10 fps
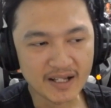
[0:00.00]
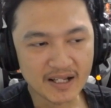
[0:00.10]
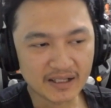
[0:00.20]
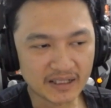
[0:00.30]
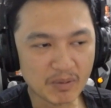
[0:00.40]

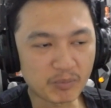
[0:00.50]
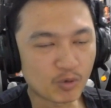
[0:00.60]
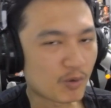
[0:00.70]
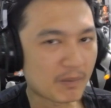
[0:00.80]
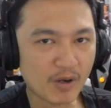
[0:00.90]
คือมันโผ
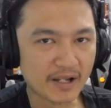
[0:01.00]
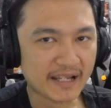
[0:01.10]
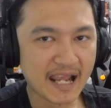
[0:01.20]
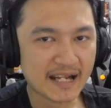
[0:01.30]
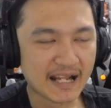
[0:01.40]
ล่มาบ่อย
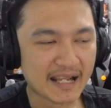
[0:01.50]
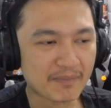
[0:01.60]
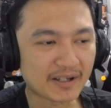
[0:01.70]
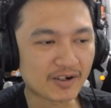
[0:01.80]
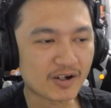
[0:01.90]
แค่ไหน
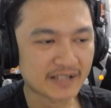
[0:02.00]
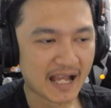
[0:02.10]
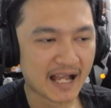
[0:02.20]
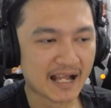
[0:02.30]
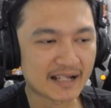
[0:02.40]
มันก็
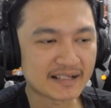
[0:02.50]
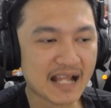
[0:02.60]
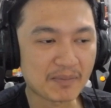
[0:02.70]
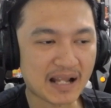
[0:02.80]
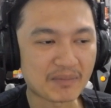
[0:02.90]
จะ
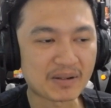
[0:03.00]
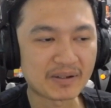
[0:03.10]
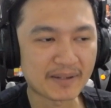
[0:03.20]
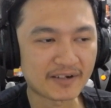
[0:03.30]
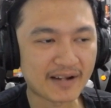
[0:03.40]
ได้พลังเพิ่ม
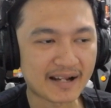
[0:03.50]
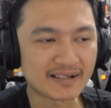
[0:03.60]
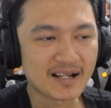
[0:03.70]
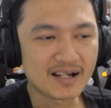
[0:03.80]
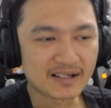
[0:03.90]
ขึ้นมาเท่านั้น
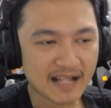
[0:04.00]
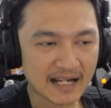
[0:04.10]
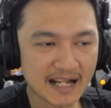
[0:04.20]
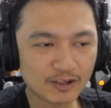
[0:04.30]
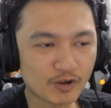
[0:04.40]
ดั
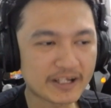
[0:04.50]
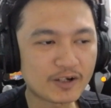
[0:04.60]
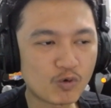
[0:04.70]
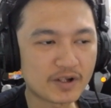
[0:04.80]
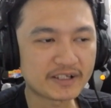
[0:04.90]
งนั้นตัวนี้
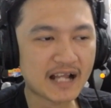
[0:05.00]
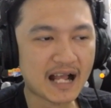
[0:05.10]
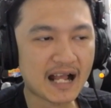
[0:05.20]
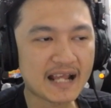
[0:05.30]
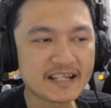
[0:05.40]
ควรจะ
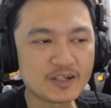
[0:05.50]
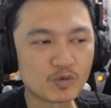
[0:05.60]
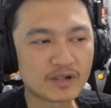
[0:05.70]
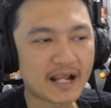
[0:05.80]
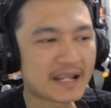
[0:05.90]
ให้อ
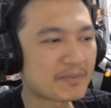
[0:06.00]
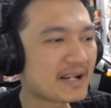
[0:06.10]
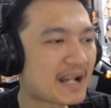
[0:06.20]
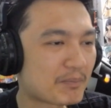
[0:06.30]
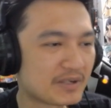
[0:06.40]
ยู่ในแม่
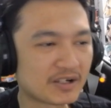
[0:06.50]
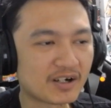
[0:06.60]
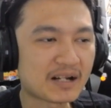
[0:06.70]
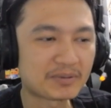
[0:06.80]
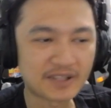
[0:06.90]
ดับ 1
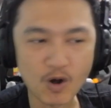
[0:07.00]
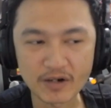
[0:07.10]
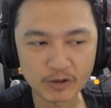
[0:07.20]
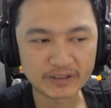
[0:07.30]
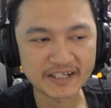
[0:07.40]
ก็ดับ2
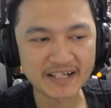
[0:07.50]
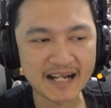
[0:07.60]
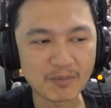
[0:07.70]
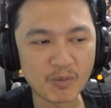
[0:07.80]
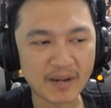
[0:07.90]
ในโรเตชั
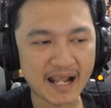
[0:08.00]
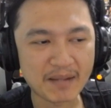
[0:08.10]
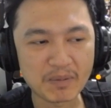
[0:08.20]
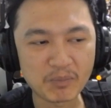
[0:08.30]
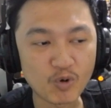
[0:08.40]
นนะผมนะ
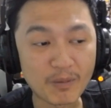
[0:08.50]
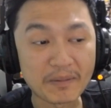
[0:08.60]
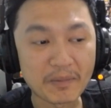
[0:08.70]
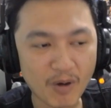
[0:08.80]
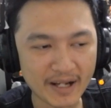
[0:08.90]
ให้มันโผล่มา
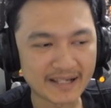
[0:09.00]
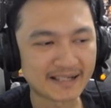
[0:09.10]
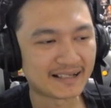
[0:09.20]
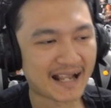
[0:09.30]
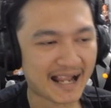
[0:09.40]
บ่อ
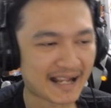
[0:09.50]
ยๆอ่า